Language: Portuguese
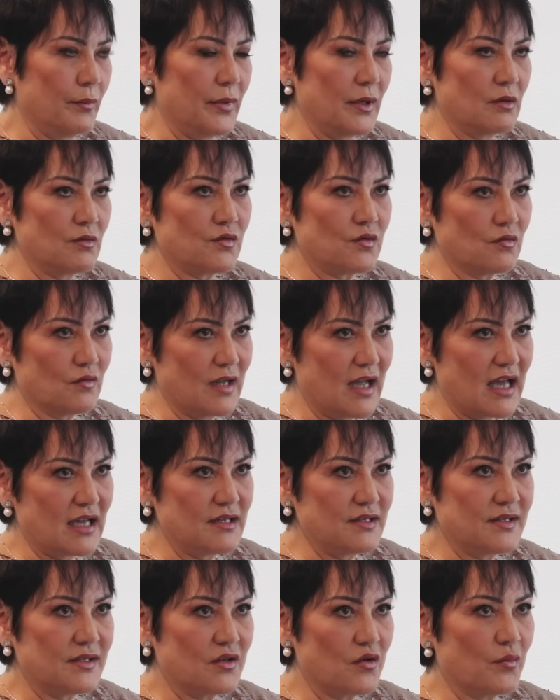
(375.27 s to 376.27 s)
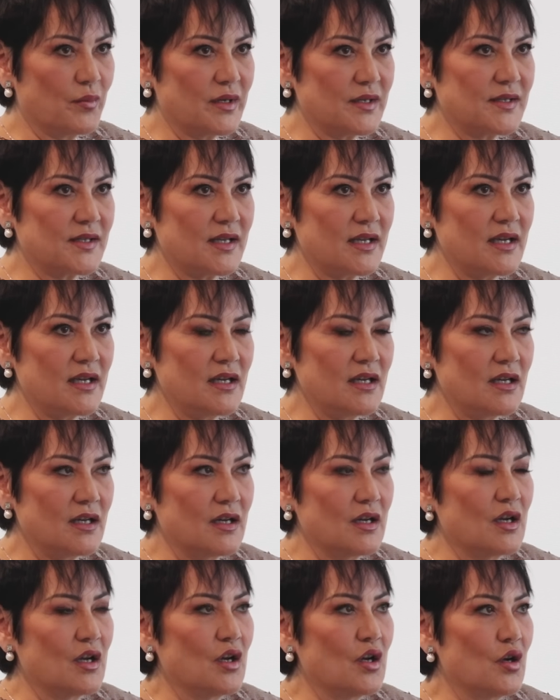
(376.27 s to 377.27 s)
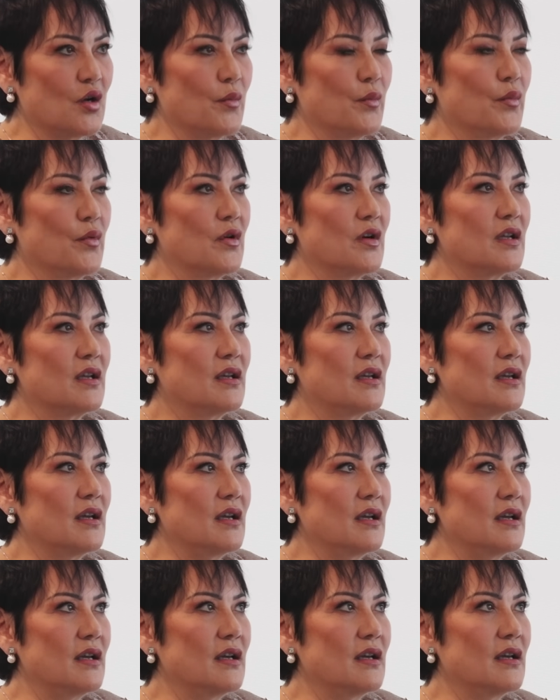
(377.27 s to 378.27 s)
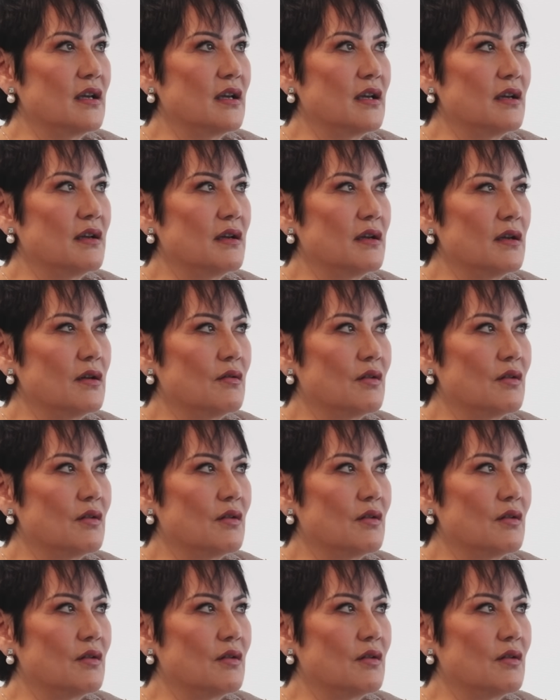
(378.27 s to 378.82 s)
pelos lugares que eu passei, porque